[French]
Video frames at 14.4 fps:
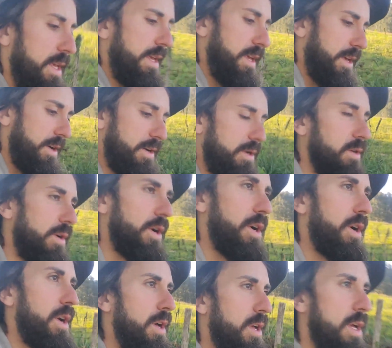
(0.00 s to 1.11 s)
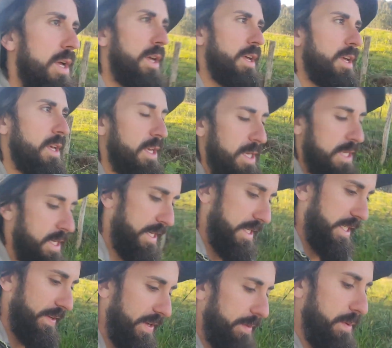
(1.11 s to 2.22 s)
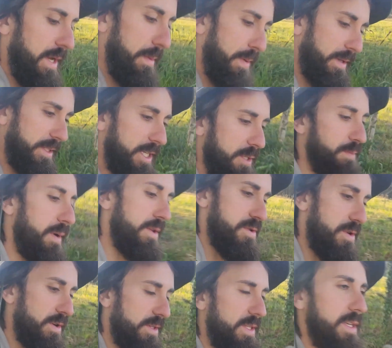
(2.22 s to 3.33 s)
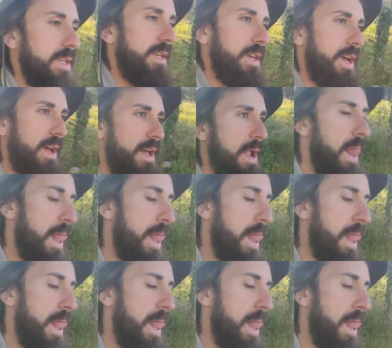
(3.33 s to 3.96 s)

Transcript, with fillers: Et, euh, c'est vrai que la partie espagnole, c'est